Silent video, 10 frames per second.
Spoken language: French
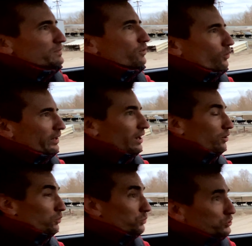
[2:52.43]
Wrangler
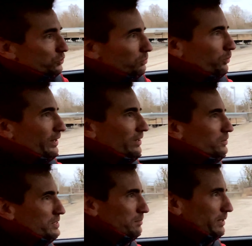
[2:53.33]
rouge, donc pour
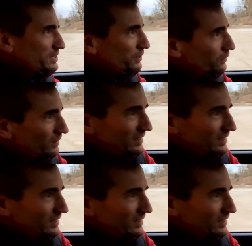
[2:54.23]
quelques impressions.